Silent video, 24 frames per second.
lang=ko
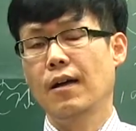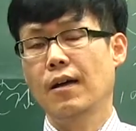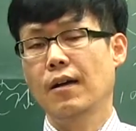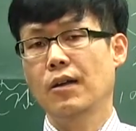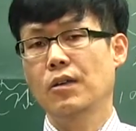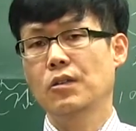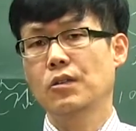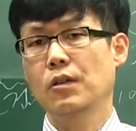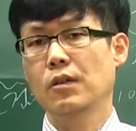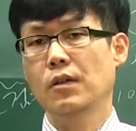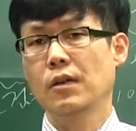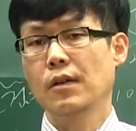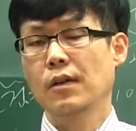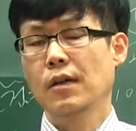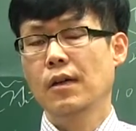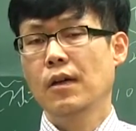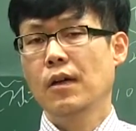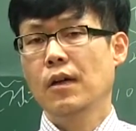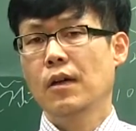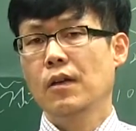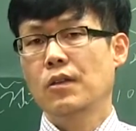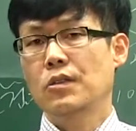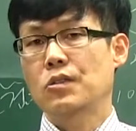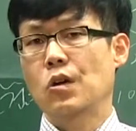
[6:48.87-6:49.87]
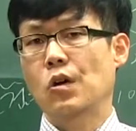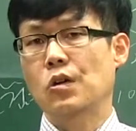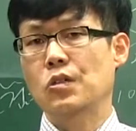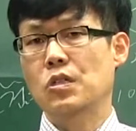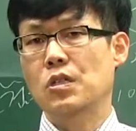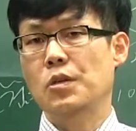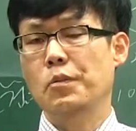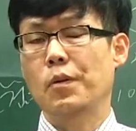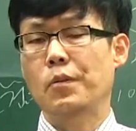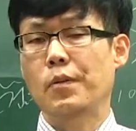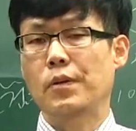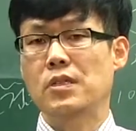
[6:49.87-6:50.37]
그래서
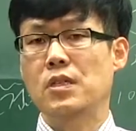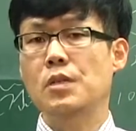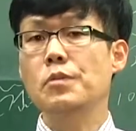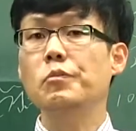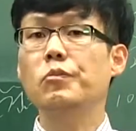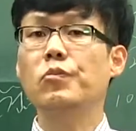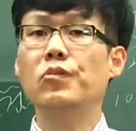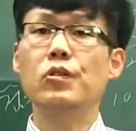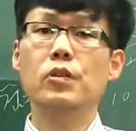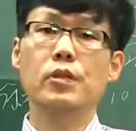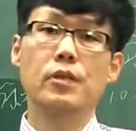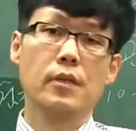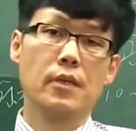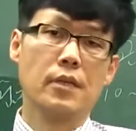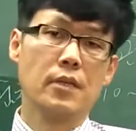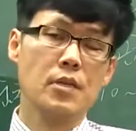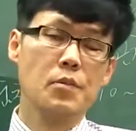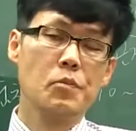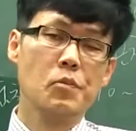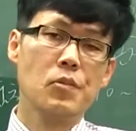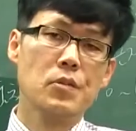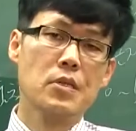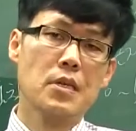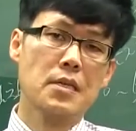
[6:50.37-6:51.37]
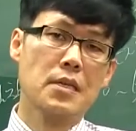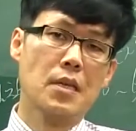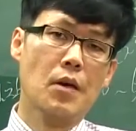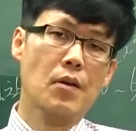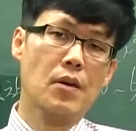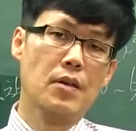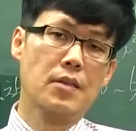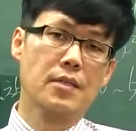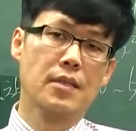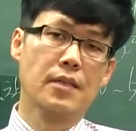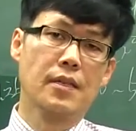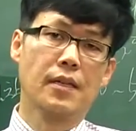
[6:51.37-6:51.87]
정치범의 신분, 그 신분제
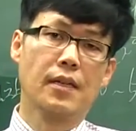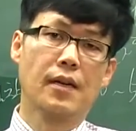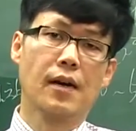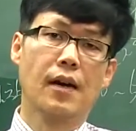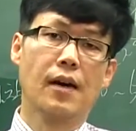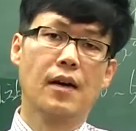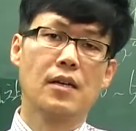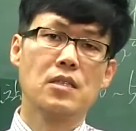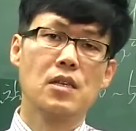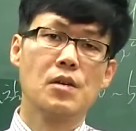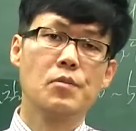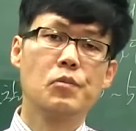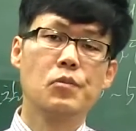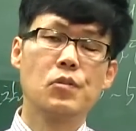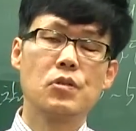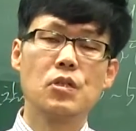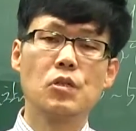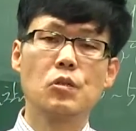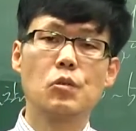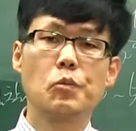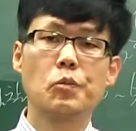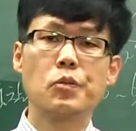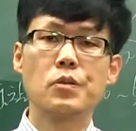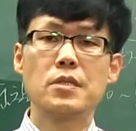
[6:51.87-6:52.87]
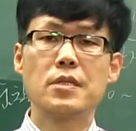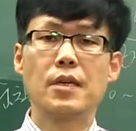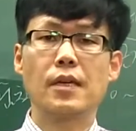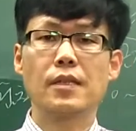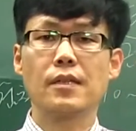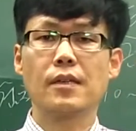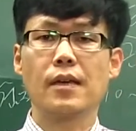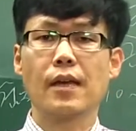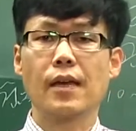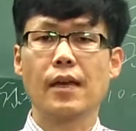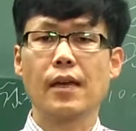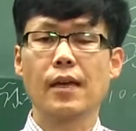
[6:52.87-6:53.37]
사회였으니까 신분이 높은
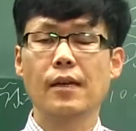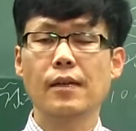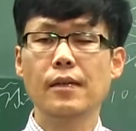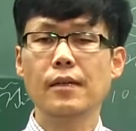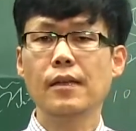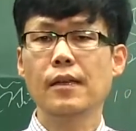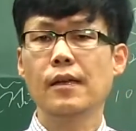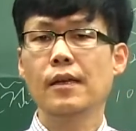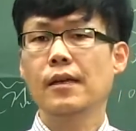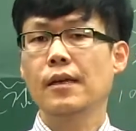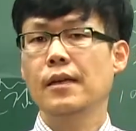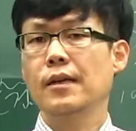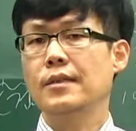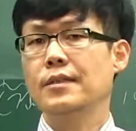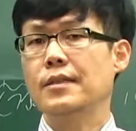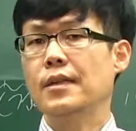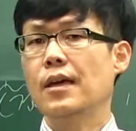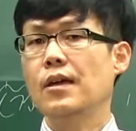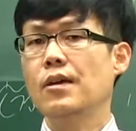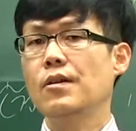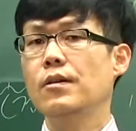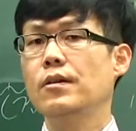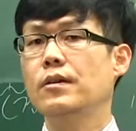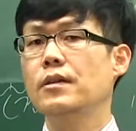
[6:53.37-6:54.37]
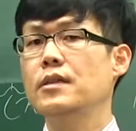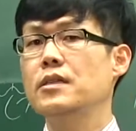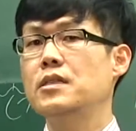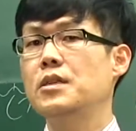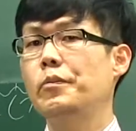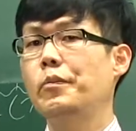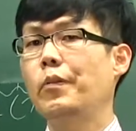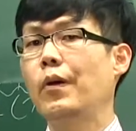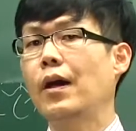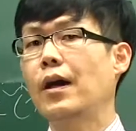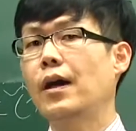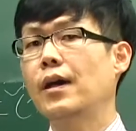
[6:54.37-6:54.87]
자들에게는 사형을
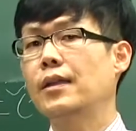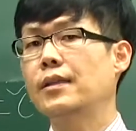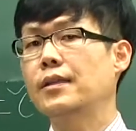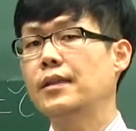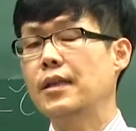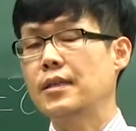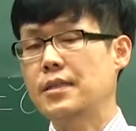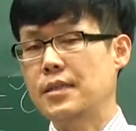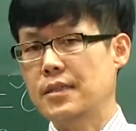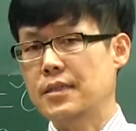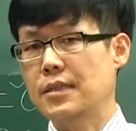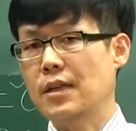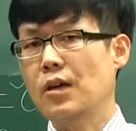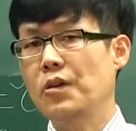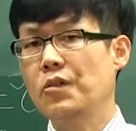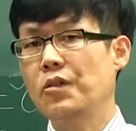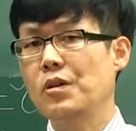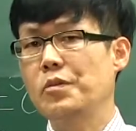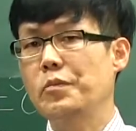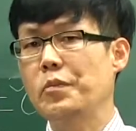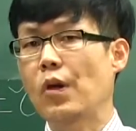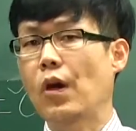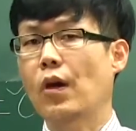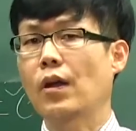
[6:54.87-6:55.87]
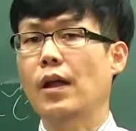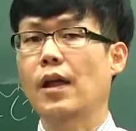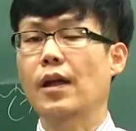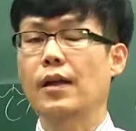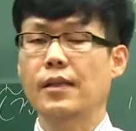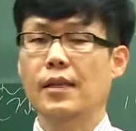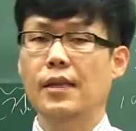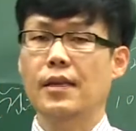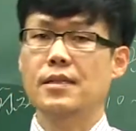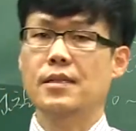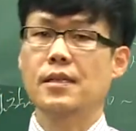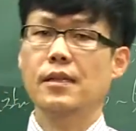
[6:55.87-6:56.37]
집행하는 대신 사형을
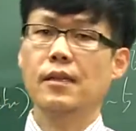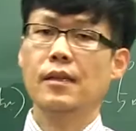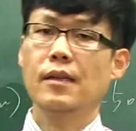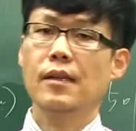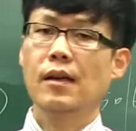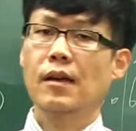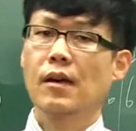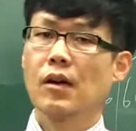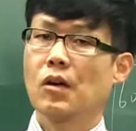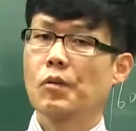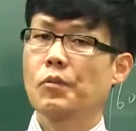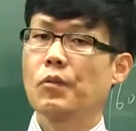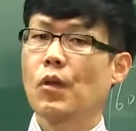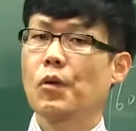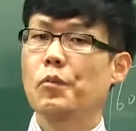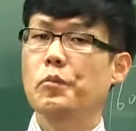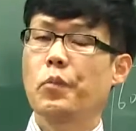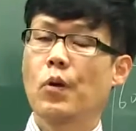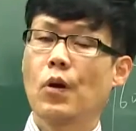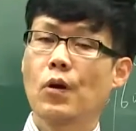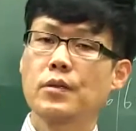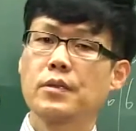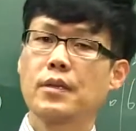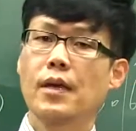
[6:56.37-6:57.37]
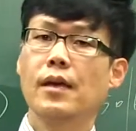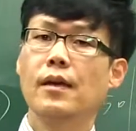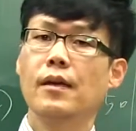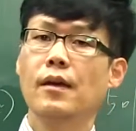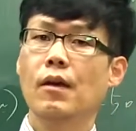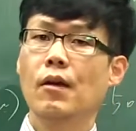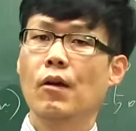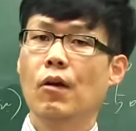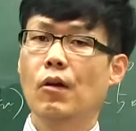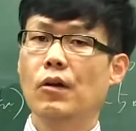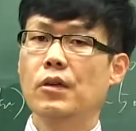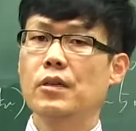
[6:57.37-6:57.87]
면하는 대신 그럼 넌 평생
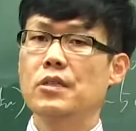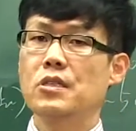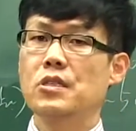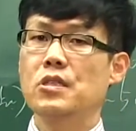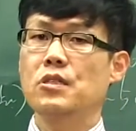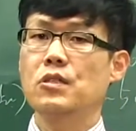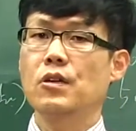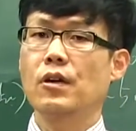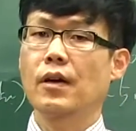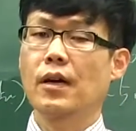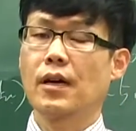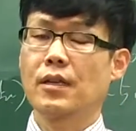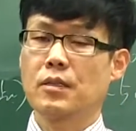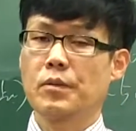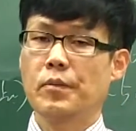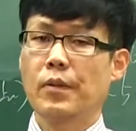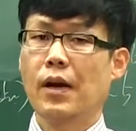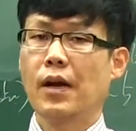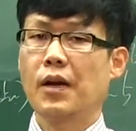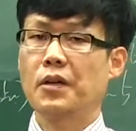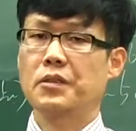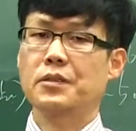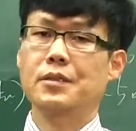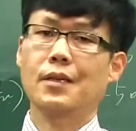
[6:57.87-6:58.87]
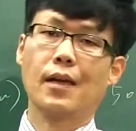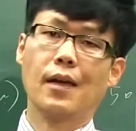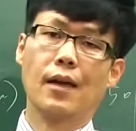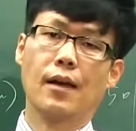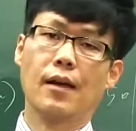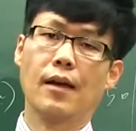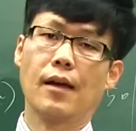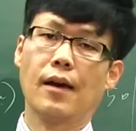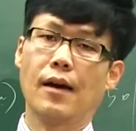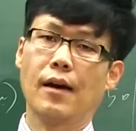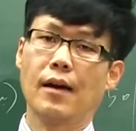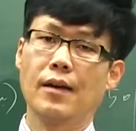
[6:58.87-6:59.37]
어느 지역에서만 가서
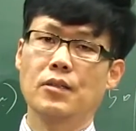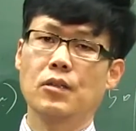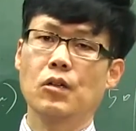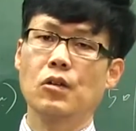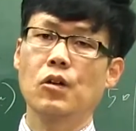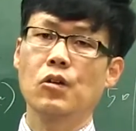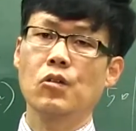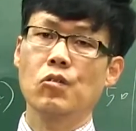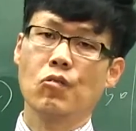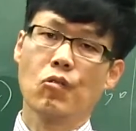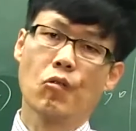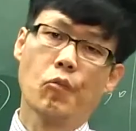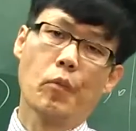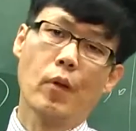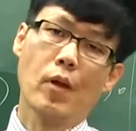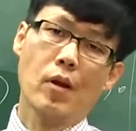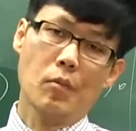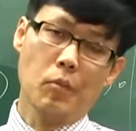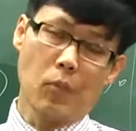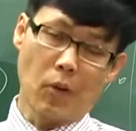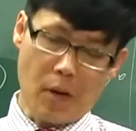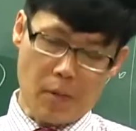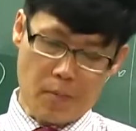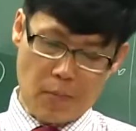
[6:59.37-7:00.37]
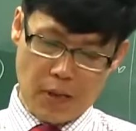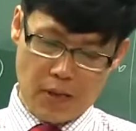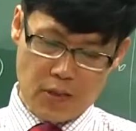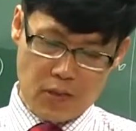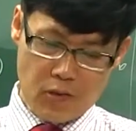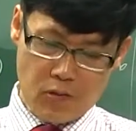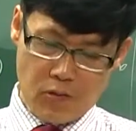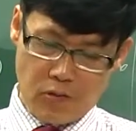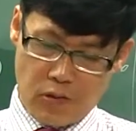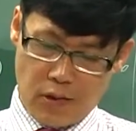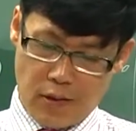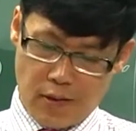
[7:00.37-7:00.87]
살아라 해서 유배를 보낸
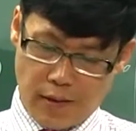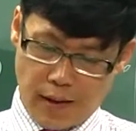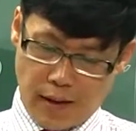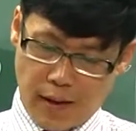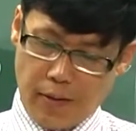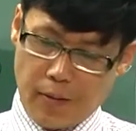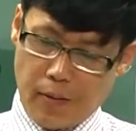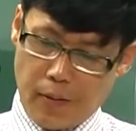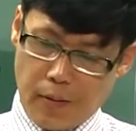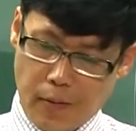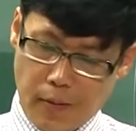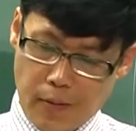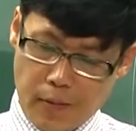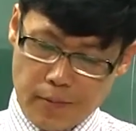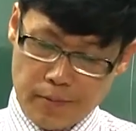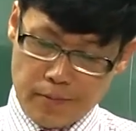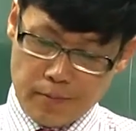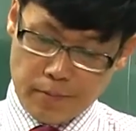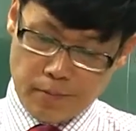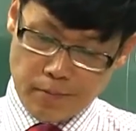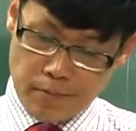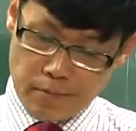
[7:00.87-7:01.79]
방식으로 운영을 했고